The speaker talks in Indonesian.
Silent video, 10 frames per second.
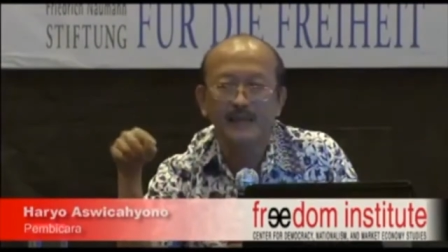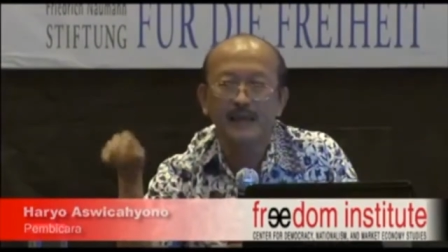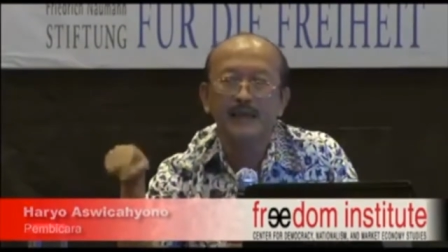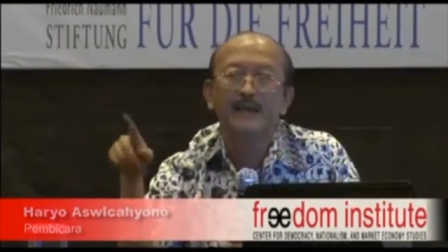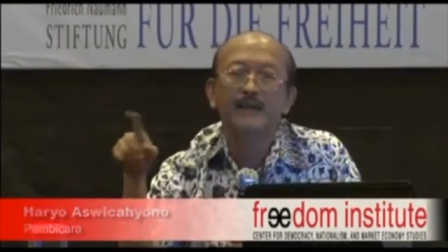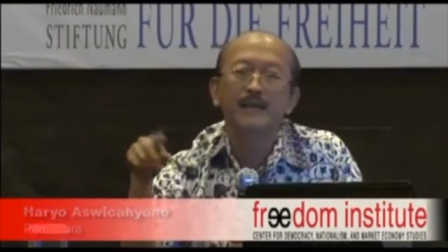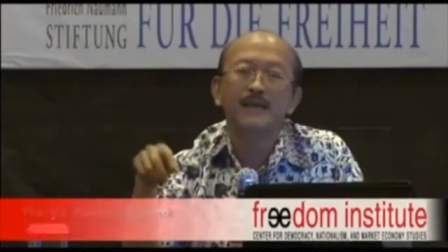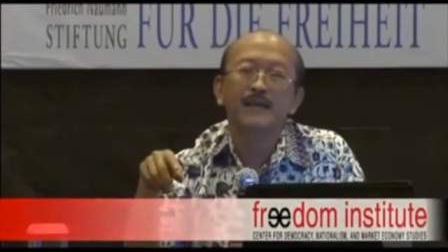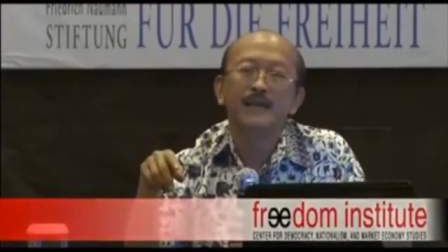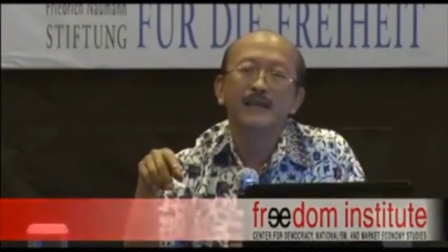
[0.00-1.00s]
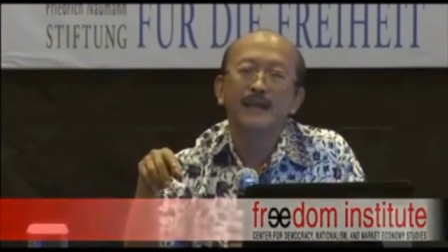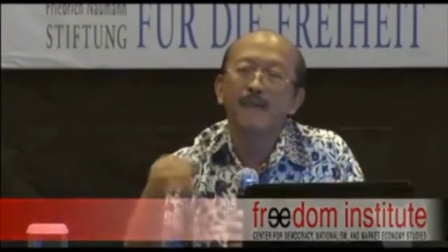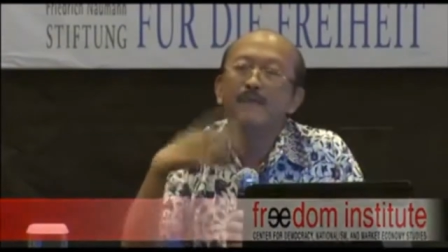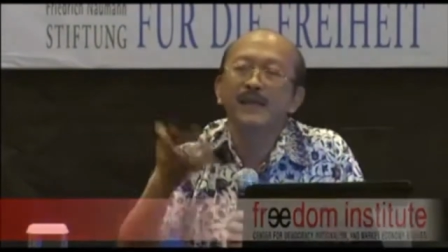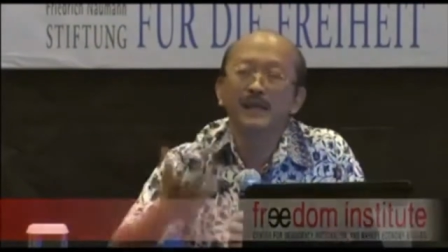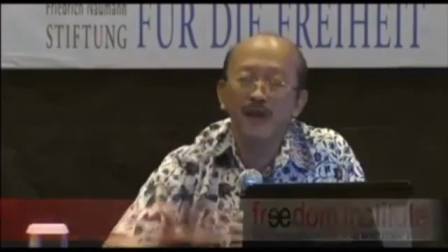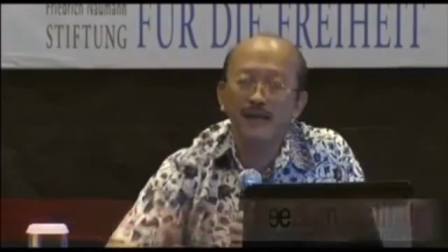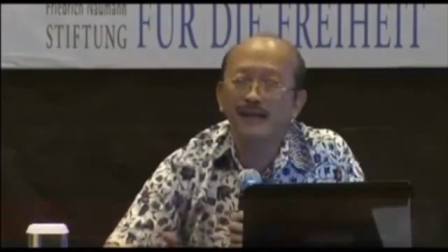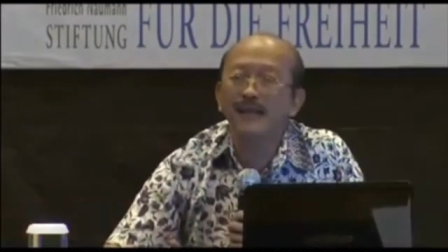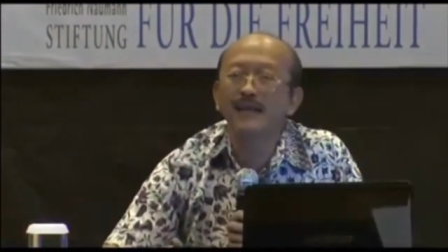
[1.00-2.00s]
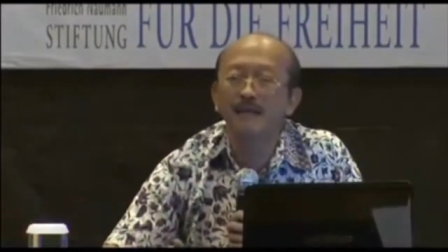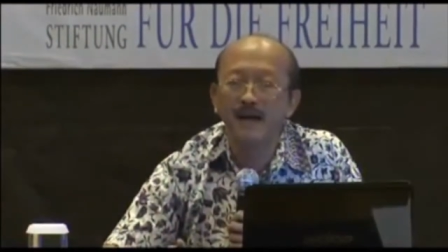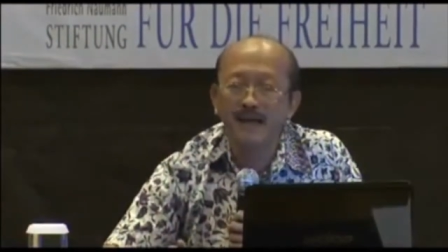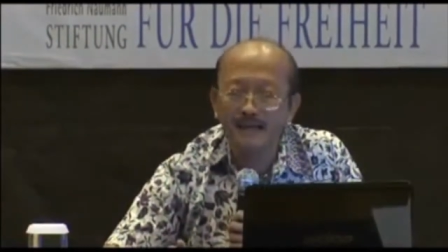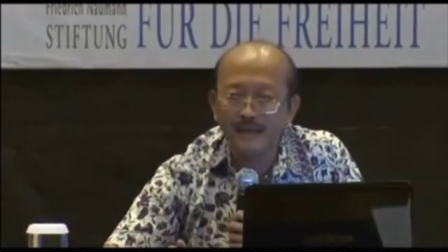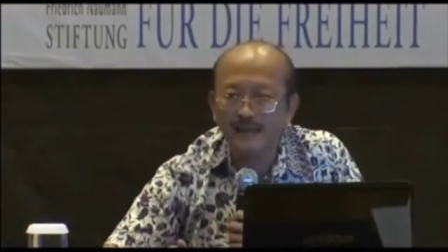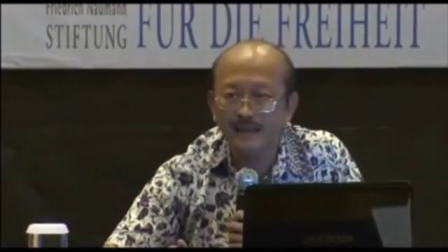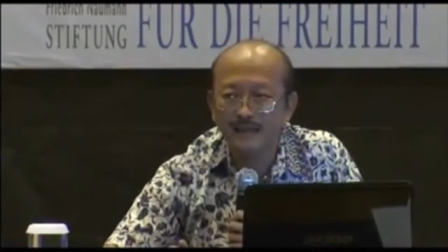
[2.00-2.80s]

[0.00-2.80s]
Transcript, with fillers: G. Capital itu asalnya dari mana sih?